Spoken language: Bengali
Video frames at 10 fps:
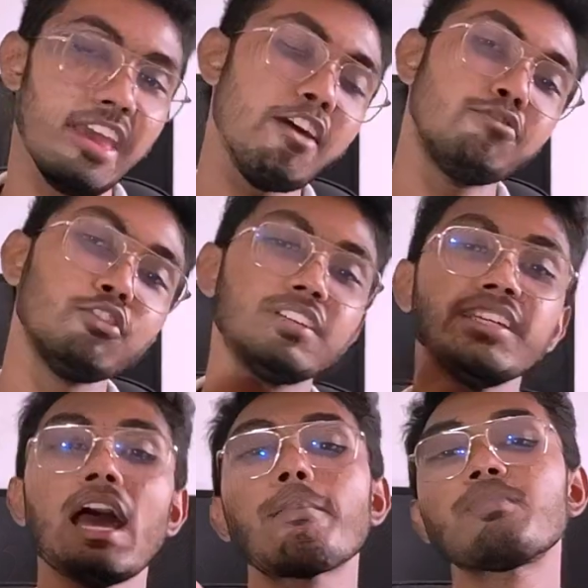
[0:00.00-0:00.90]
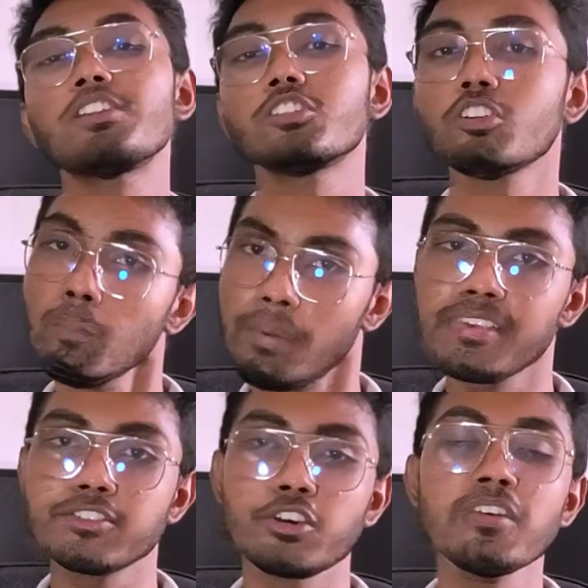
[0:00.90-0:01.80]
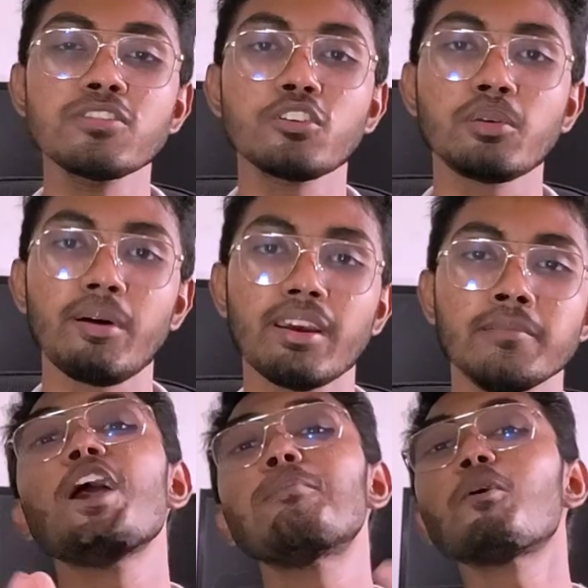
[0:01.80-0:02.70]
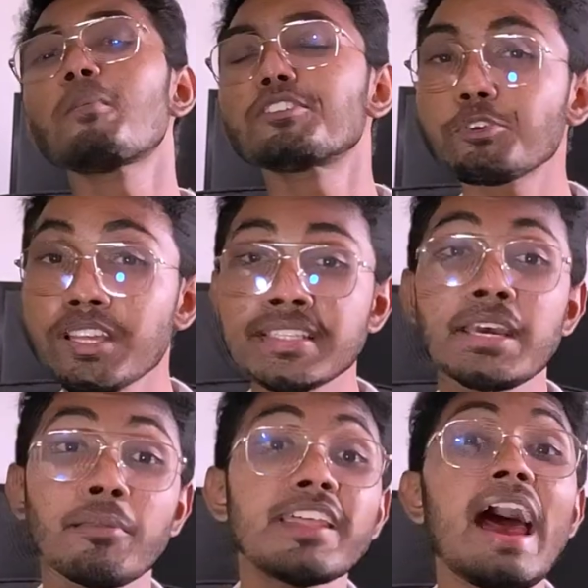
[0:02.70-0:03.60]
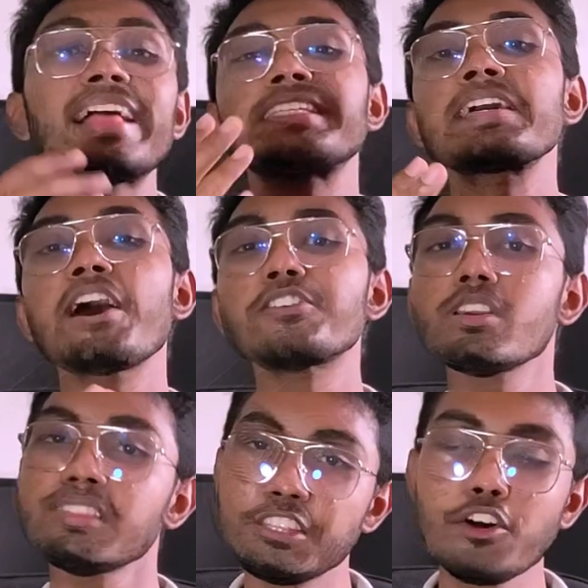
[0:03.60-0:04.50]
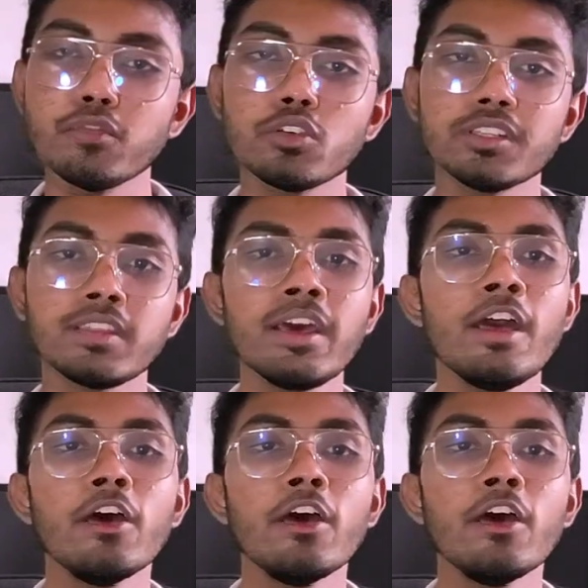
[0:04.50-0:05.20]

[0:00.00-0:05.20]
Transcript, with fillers: এই ফোনটি আপনার জন্য বেস্ট চয়েস হতে পারে তো এরপর আমরা চলে যাচ্ছি আমাদের আজকের আয়োজনে দ্বিতীয় ফোনটিতে